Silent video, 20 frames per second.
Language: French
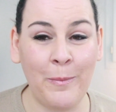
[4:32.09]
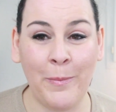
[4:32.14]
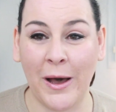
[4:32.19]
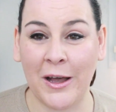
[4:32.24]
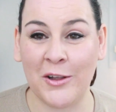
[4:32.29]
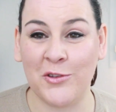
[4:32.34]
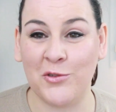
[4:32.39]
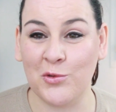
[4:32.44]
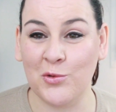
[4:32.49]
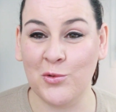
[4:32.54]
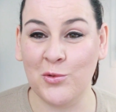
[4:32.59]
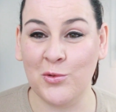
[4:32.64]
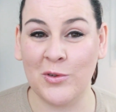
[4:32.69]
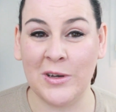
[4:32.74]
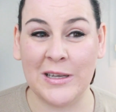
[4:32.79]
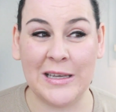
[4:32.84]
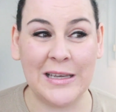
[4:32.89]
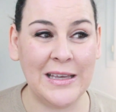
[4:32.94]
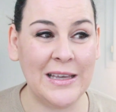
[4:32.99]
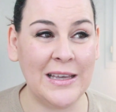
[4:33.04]

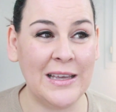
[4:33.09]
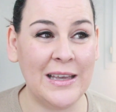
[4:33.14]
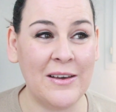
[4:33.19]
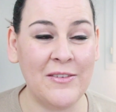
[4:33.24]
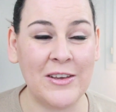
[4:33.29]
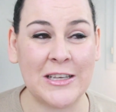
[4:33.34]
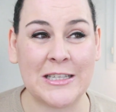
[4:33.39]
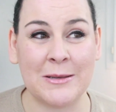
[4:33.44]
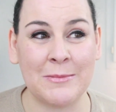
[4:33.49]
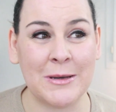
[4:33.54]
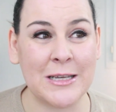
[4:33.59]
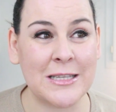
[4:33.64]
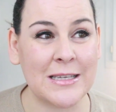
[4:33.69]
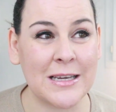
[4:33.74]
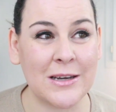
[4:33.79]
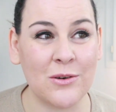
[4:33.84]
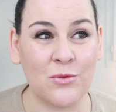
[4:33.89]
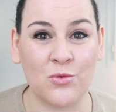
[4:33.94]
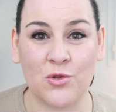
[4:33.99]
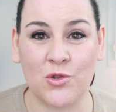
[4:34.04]
partout et avec
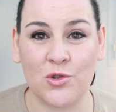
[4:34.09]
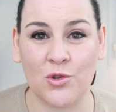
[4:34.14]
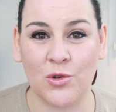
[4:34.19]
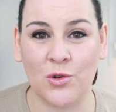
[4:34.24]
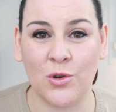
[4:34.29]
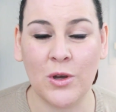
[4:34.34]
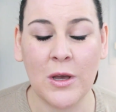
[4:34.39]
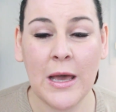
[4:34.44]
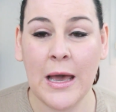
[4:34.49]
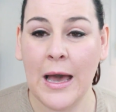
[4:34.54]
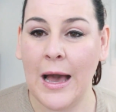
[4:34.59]
Sébastien on se.